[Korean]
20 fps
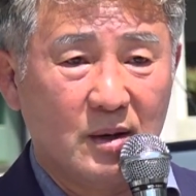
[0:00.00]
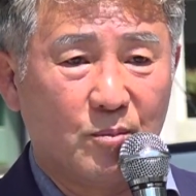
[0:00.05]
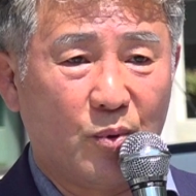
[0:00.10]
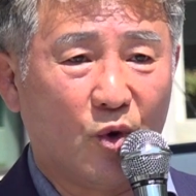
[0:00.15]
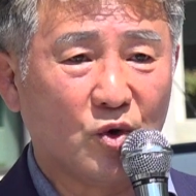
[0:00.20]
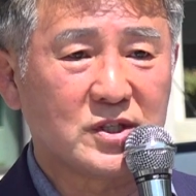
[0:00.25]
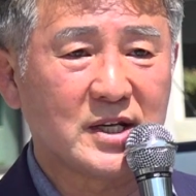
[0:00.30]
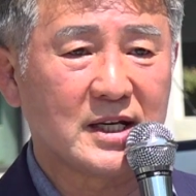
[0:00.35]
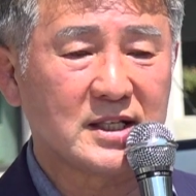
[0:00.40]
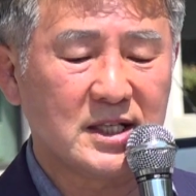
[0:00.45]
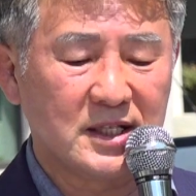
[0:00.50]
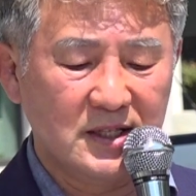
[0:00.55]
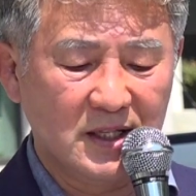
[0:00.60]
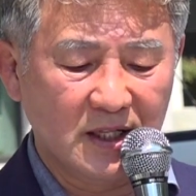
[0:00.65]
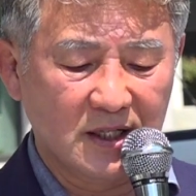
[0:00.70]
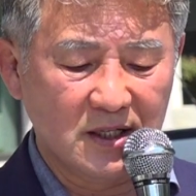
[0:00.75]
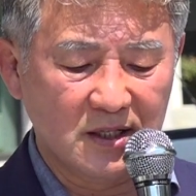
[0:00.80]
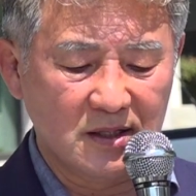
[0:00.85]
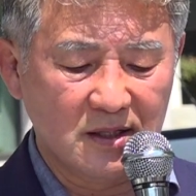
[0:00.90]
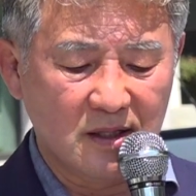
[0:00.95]

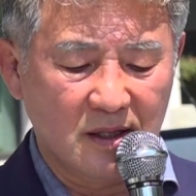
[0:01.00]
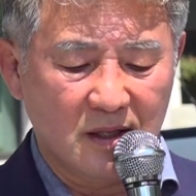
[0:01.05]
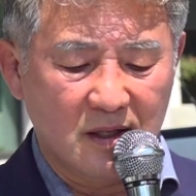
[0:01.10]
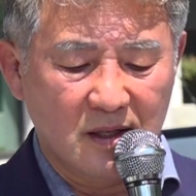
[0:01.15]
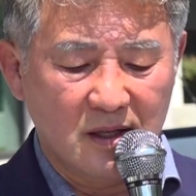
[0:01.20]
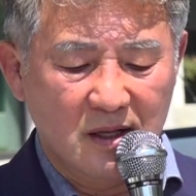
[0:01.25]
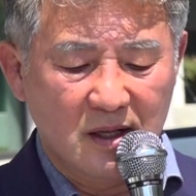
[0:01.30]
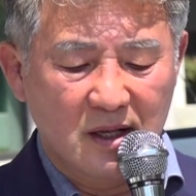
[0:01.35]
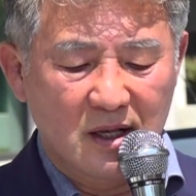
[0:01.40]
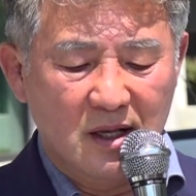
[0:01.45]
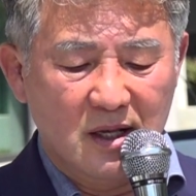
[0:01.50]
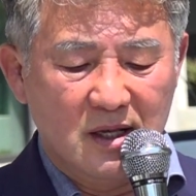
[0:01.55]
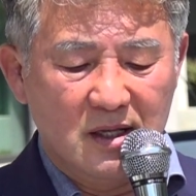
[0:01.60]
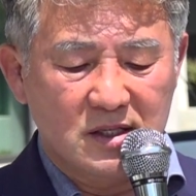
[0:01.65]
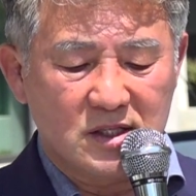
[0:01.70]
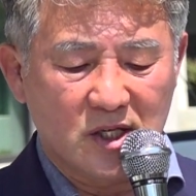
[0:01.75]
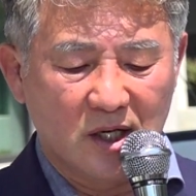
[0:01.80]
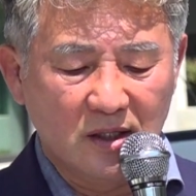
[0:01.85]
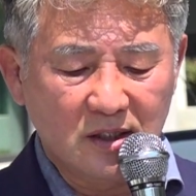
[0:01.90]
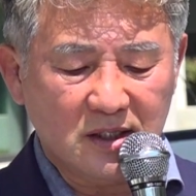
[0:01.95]
보좌진들은
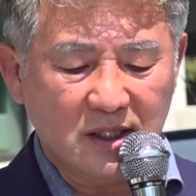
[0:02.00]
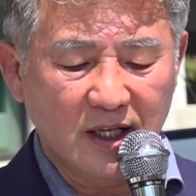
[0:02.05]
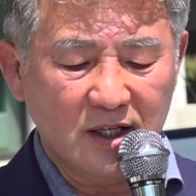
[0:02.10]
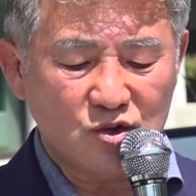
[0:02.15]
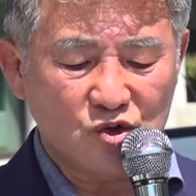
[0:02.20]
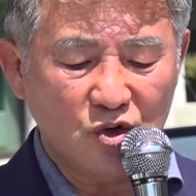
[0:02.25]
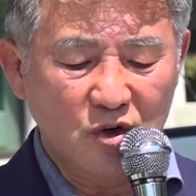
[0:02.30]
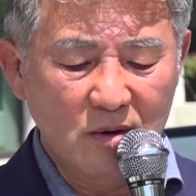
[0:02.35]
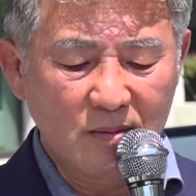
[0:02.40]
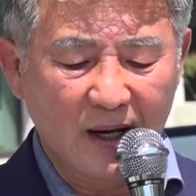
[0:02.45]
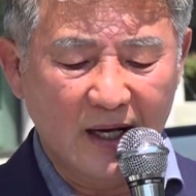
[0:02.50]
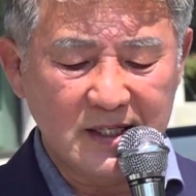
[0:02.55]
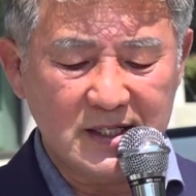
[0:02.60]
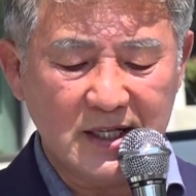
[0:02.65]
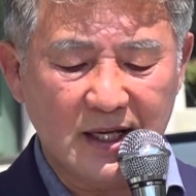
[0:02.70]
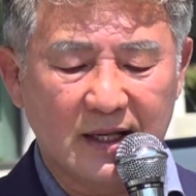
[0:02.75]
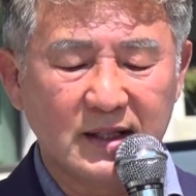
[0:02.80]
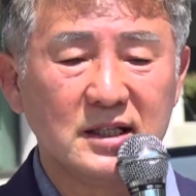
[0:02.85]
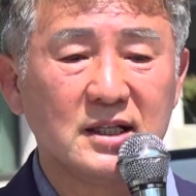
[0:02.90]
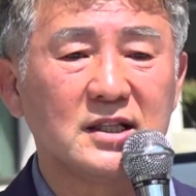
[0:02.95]
절대
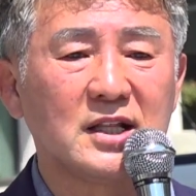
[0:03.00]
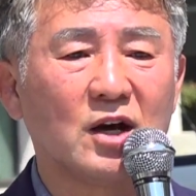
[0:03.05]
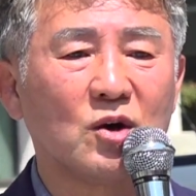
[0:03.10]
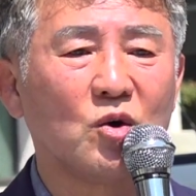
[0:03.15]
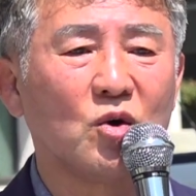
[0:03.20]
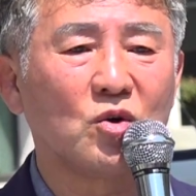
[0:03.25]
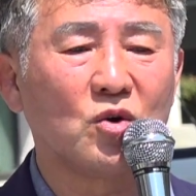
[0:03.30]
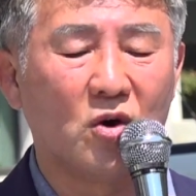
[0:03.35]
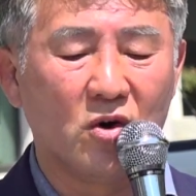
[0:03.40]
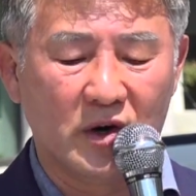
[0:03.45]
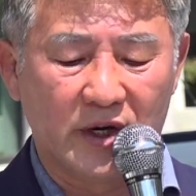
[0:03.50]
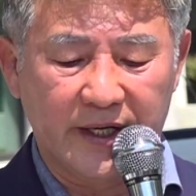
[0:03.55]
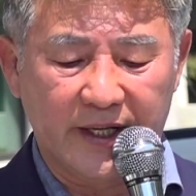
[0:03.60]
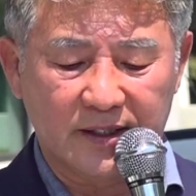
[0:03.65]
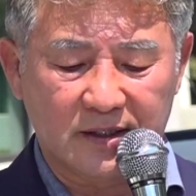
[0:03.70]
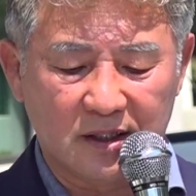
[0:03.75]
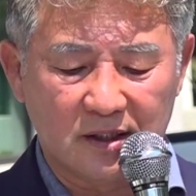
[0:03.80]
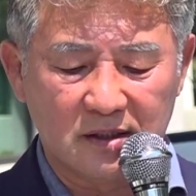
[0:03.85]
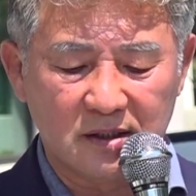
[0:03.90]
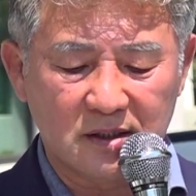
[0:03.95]
출마하지 않는다고
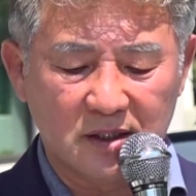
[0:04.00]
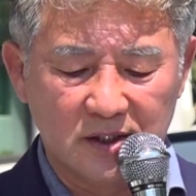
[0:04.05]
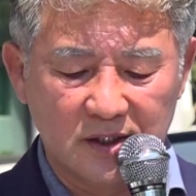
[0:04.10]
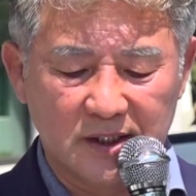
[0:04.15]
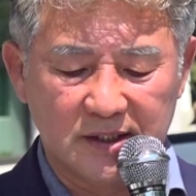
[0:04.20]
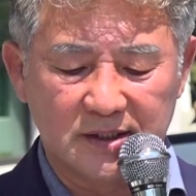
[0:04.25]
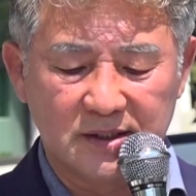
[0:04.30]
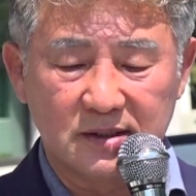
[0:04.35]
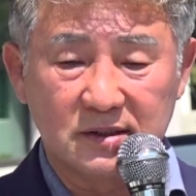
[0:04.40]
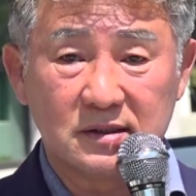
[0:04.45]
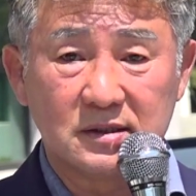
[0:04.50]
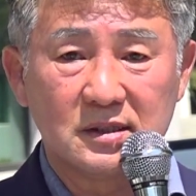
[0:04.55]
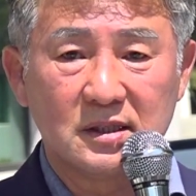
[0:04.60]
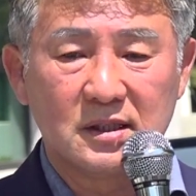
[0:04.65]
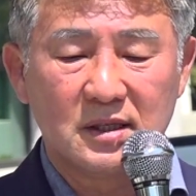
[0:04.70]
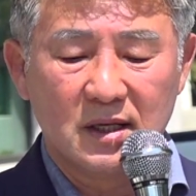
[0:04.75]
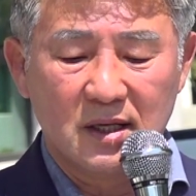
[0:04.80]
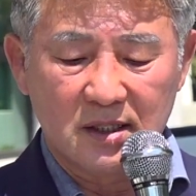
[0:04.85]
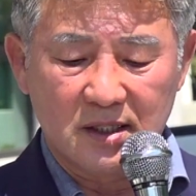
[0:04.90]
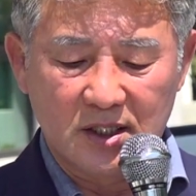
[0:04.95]
공언했던 그는
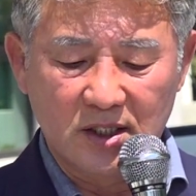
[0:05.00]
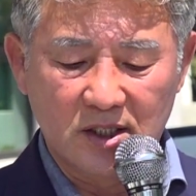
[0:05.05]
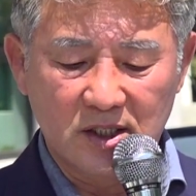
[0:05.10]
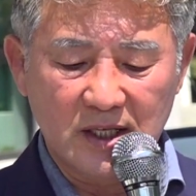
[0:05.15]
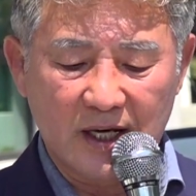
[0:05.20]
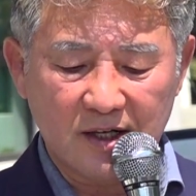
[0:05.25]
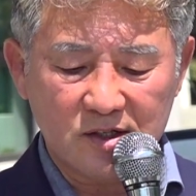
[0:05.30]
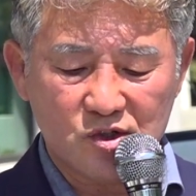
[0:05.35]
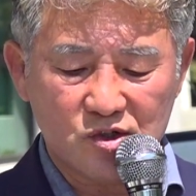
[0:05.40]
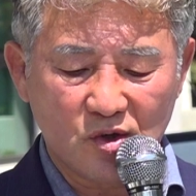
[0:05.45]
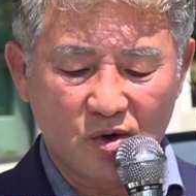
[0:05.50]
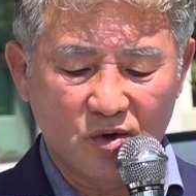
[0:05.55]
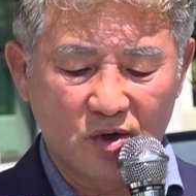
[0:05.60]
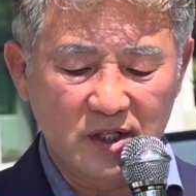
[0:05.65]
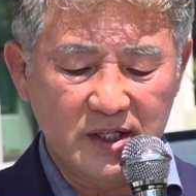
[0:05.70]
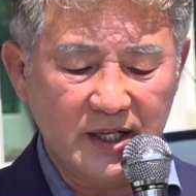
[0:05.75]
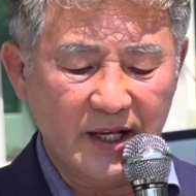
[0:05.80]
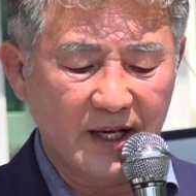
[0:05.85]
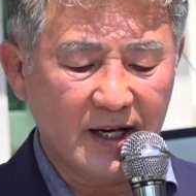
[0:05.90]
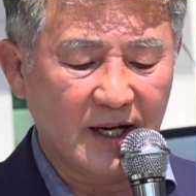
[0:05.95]
그
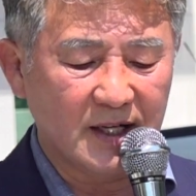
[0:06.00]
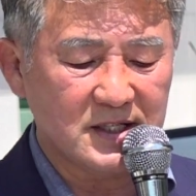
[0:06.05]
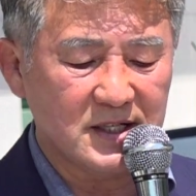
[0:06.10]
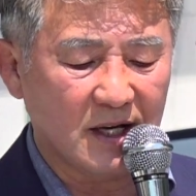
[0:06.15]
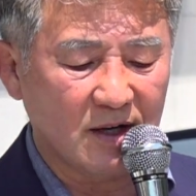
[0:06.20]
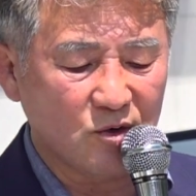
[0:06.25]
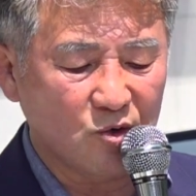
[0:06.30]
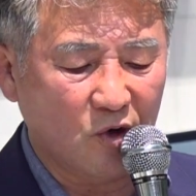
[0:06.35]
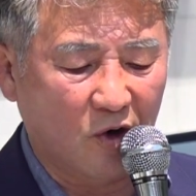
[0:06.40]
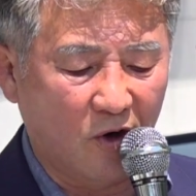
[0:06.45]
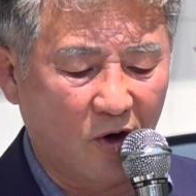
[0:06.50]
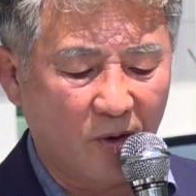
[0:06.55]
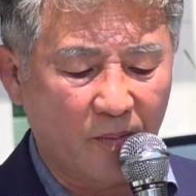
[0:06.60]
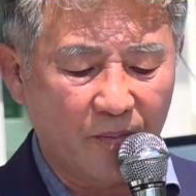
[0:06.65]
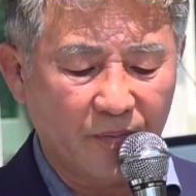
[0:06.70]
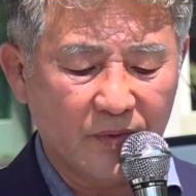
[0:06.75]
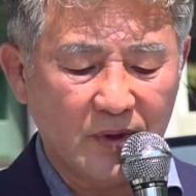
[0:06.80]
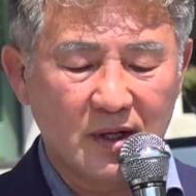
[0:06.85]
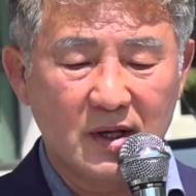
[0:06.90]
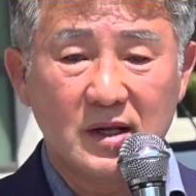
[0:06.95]
약속을 이행하지 않고
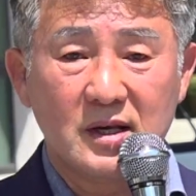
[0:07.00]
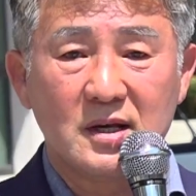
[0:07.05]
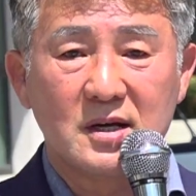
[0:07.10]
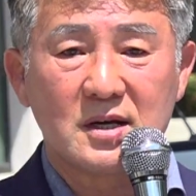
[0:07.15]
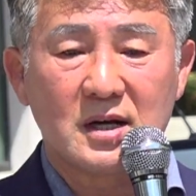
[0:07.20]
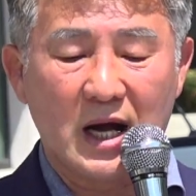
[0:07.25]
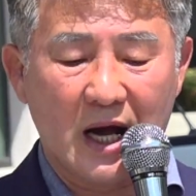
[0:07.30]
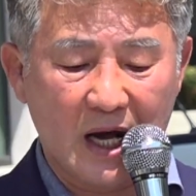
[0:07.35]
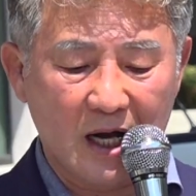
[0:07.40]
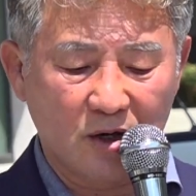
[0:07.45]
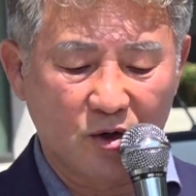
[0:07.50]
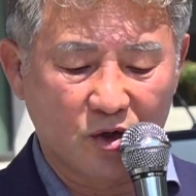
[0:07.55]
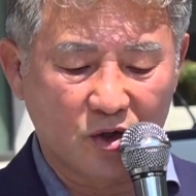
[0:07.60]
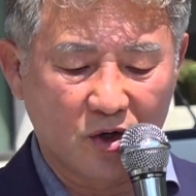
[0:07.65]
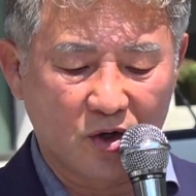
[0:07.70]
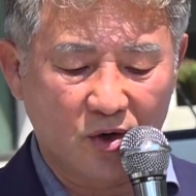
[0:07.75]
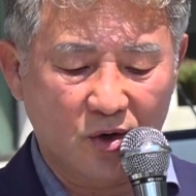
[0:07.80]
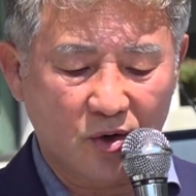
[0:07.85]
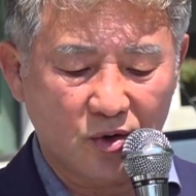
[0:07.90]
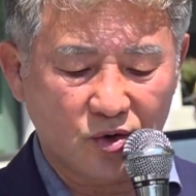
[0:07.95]

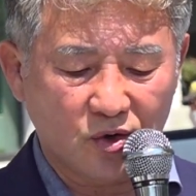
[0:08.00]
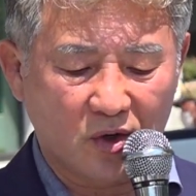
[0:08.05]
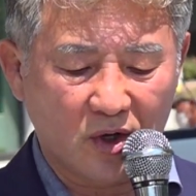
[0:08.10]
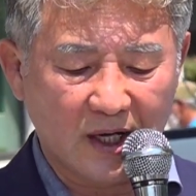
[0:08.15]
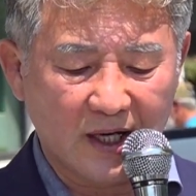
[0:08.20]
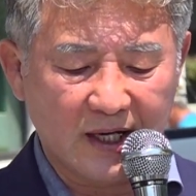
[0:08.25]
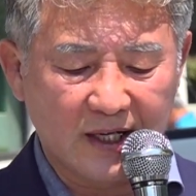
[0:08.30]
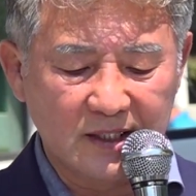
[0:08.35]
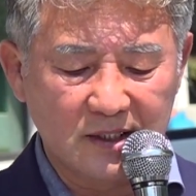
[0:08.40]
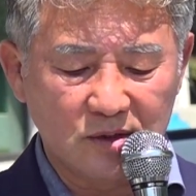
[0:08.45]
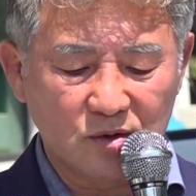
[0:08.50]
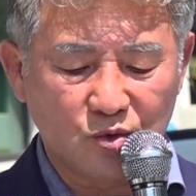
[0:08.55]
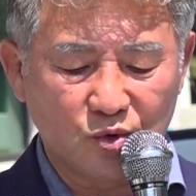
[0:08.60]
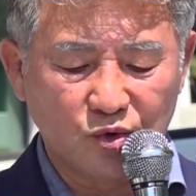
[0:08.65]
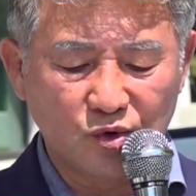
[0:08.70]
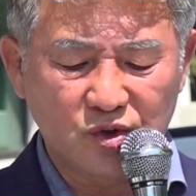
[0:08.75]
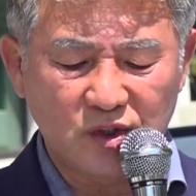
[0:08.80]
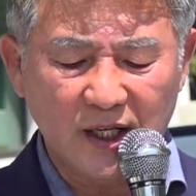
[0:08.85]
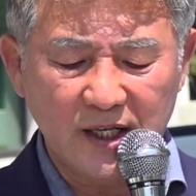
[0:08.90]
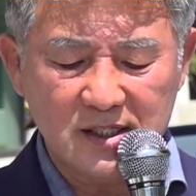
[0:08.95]
과거로 돌아가는
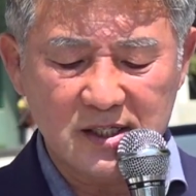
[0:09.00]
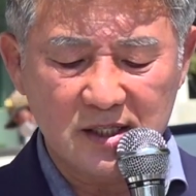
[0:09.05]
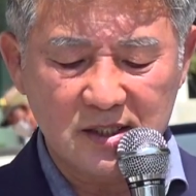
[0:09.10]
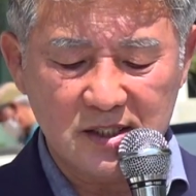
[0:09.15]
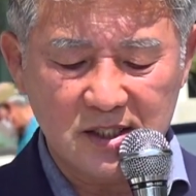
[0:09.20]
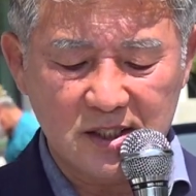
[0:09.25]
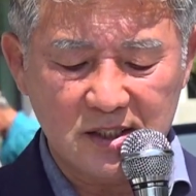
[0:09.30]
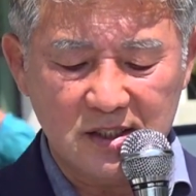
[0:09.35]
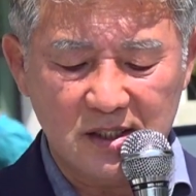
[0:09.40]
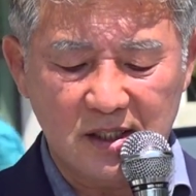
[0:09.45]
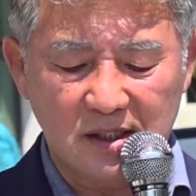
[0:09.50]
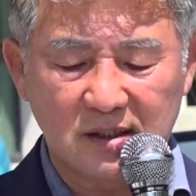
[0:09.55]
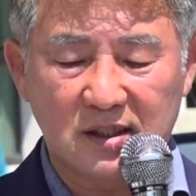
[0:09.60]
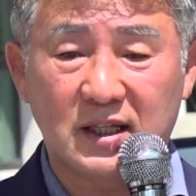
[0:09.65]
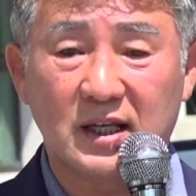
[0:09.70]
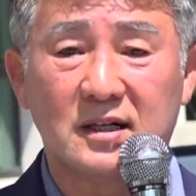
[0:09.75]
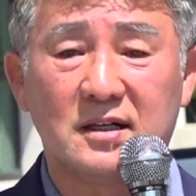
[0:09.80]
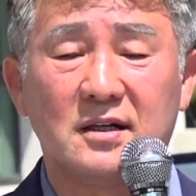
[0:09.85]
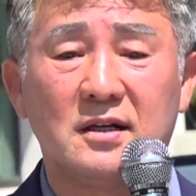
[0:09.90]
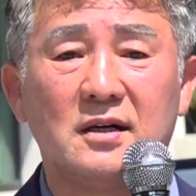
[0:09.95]
국회 정치의
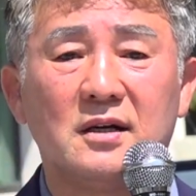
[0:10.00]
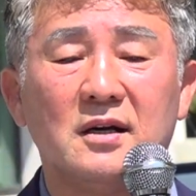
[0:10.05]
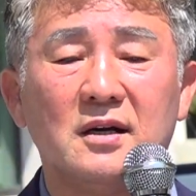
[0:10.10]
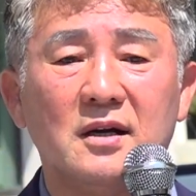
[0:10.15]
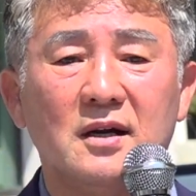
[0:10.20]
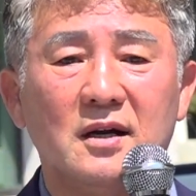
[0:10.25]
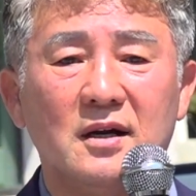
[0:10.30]
형태를